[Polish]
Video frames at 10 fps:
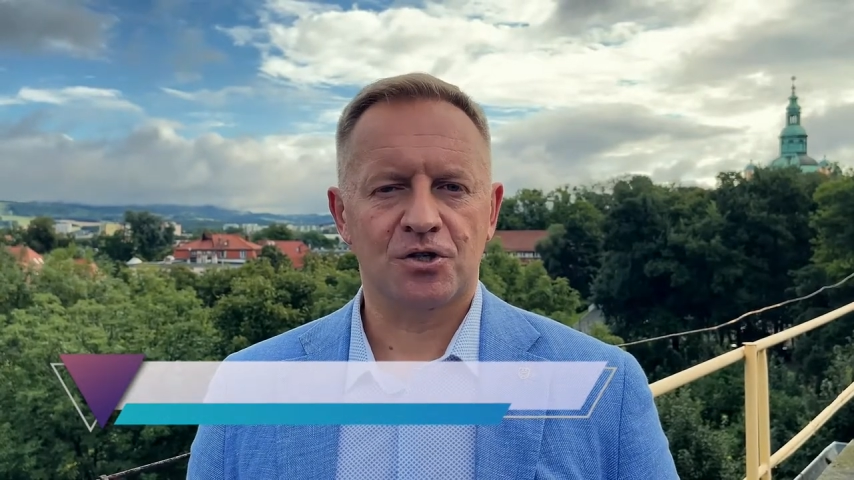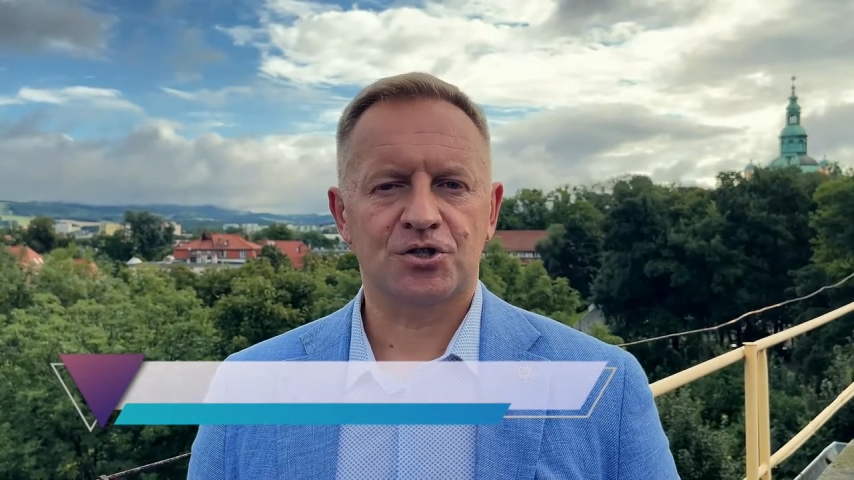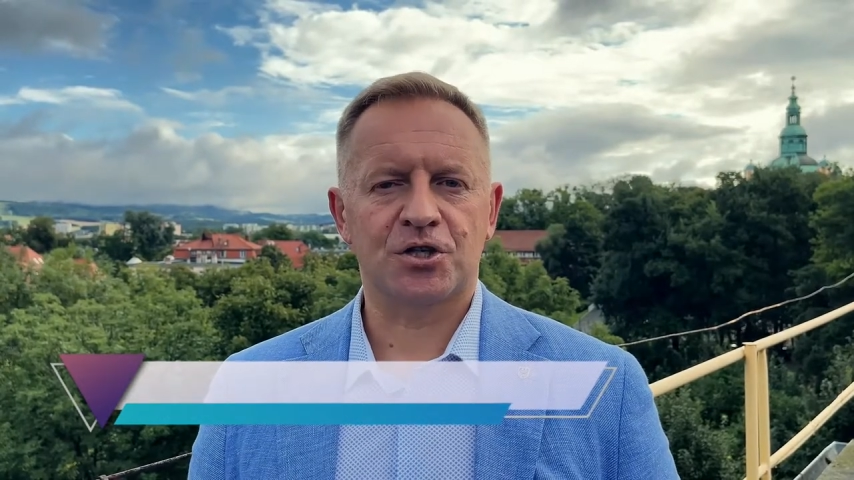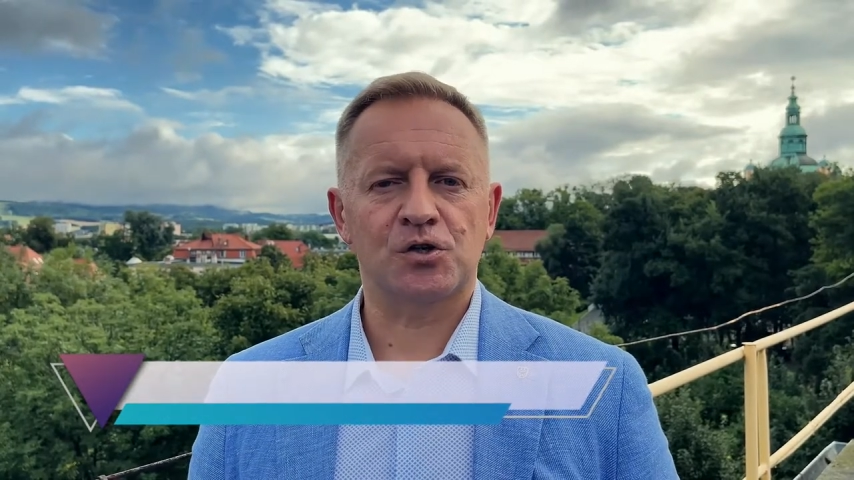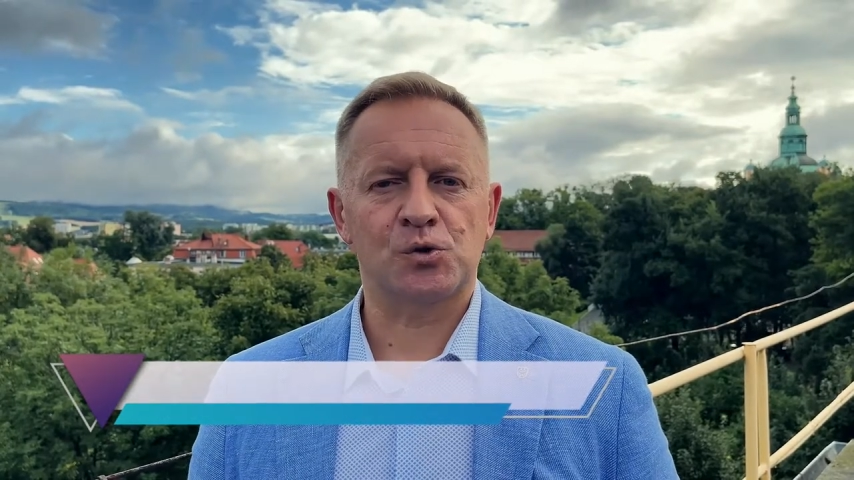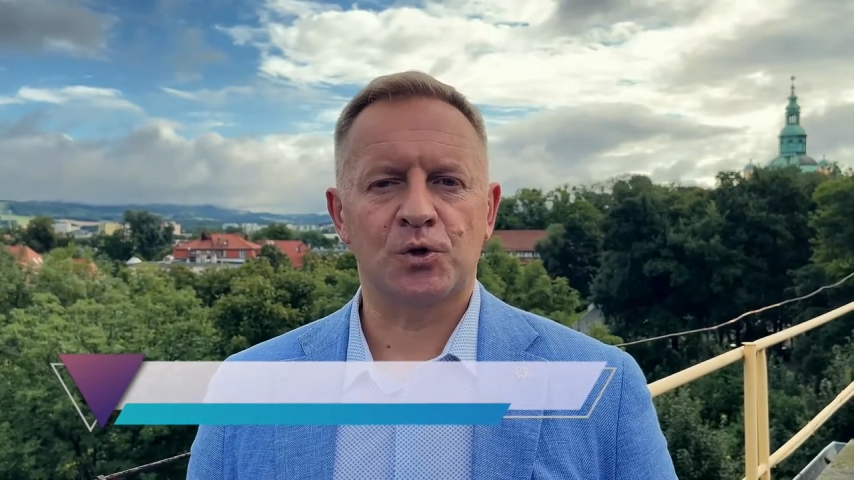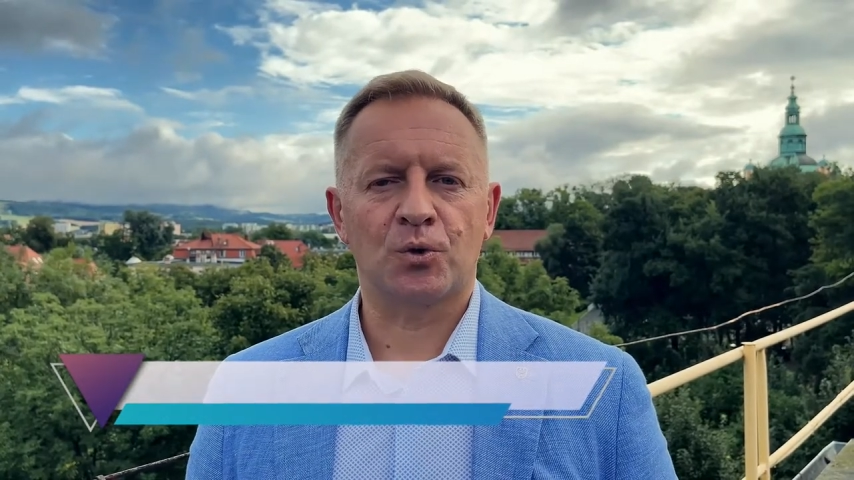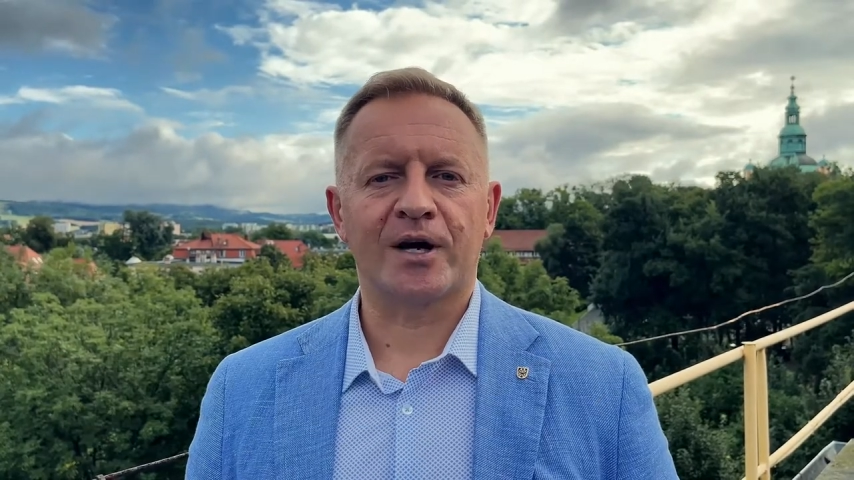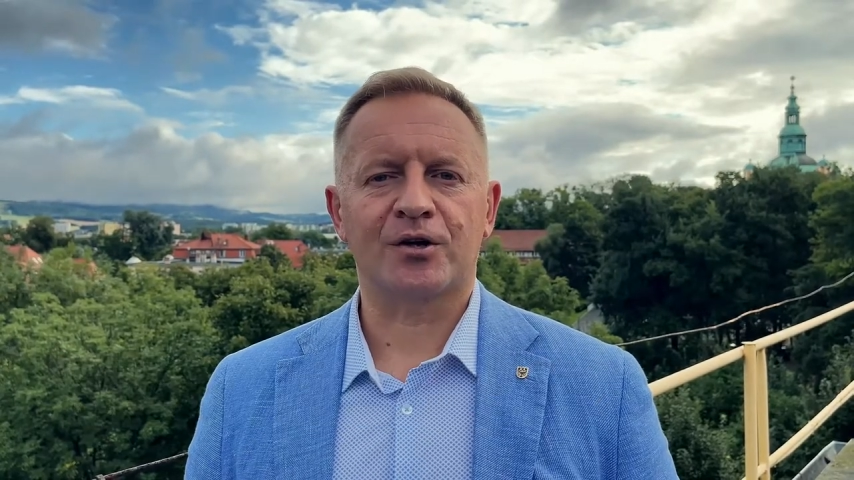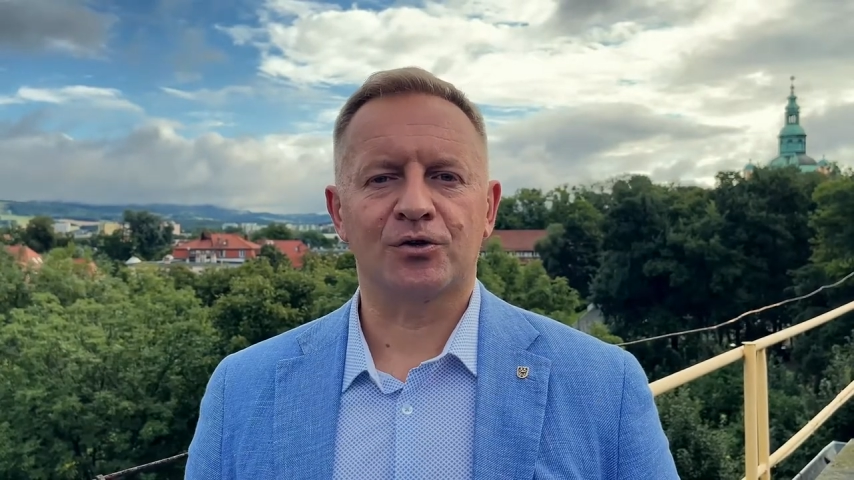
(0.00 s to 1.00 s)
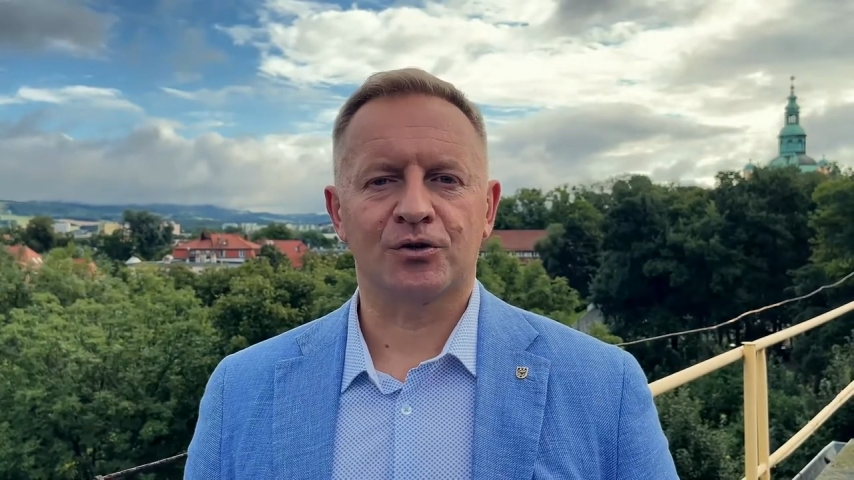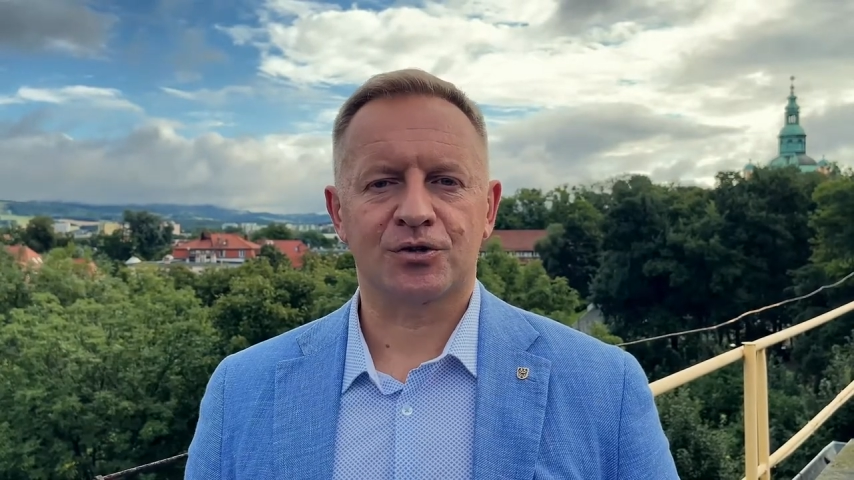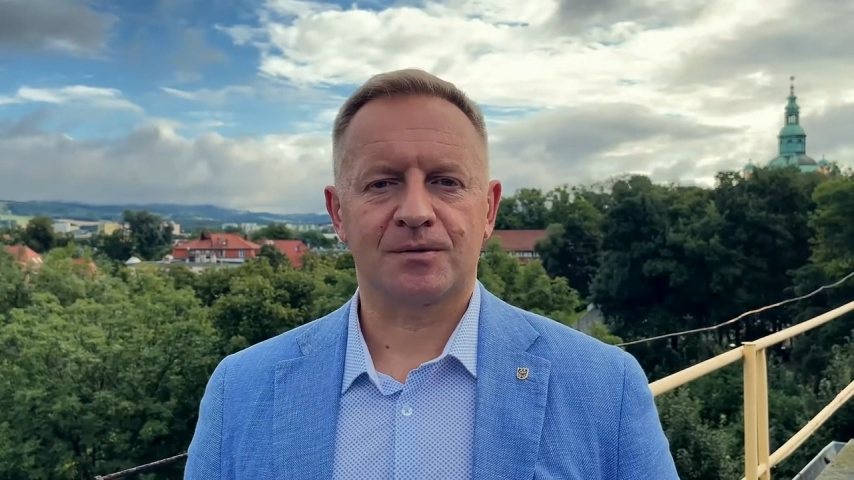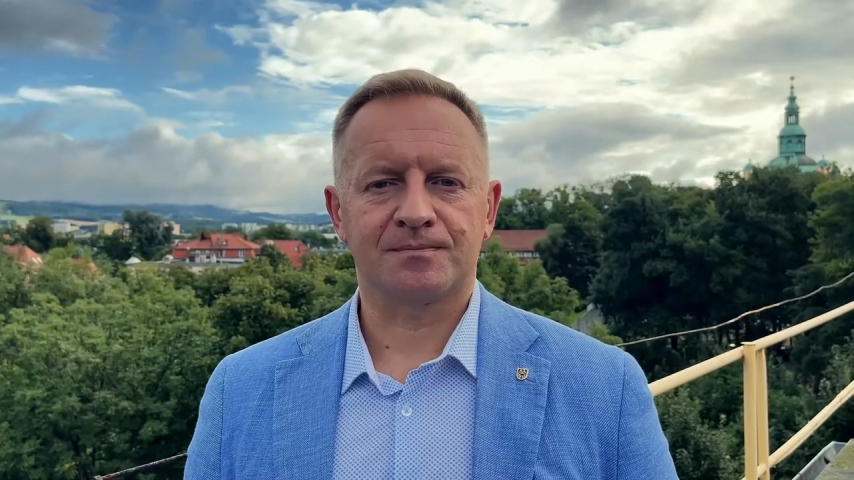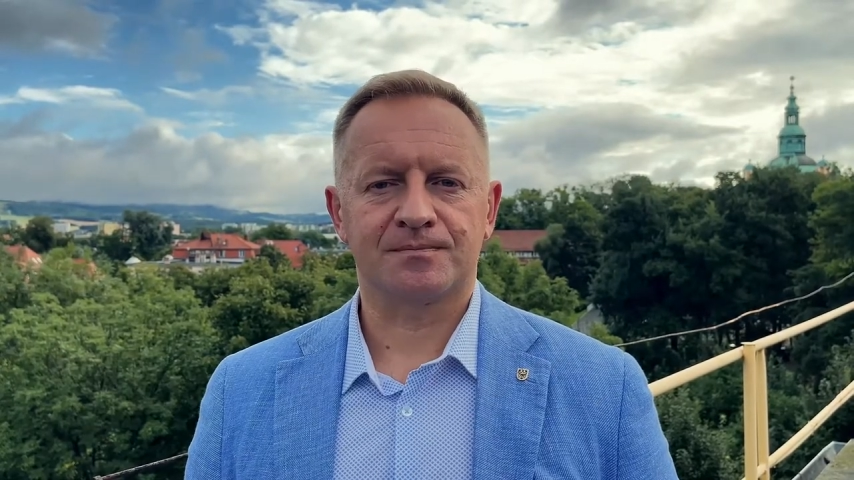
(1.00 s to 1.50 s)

z czego słyną karkonoszek.